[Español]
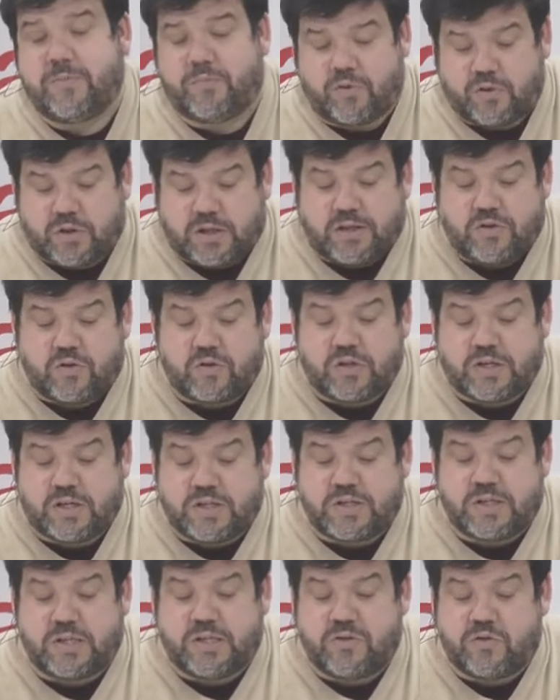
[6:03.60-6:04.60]
por tanto
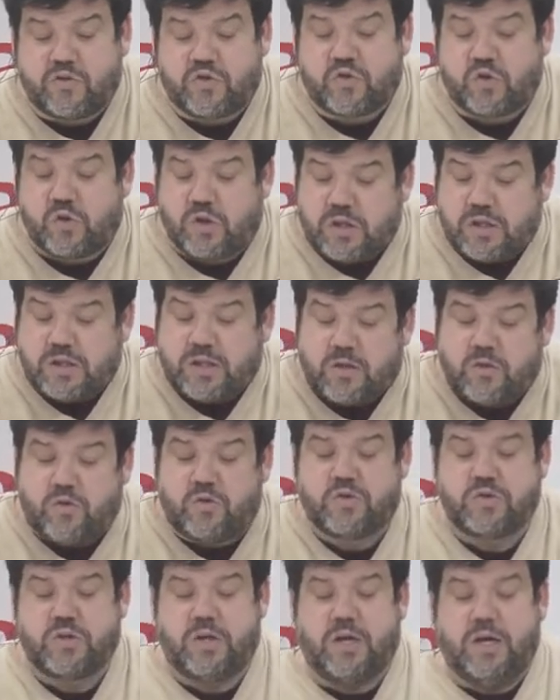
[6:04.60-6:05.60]

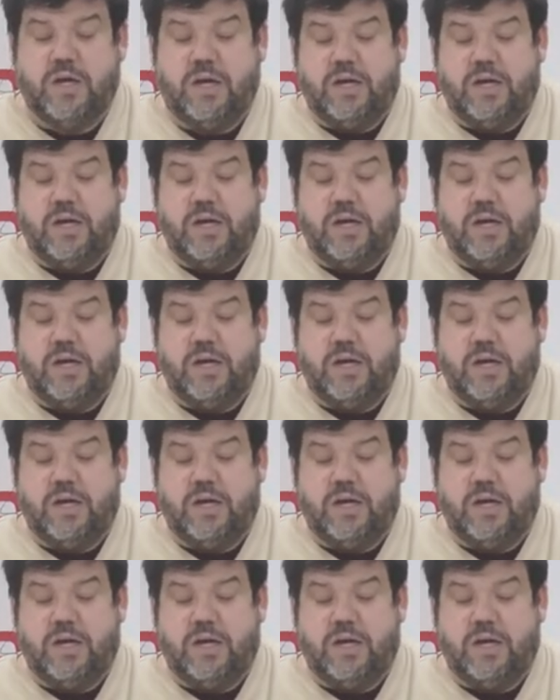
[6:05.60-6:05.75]
382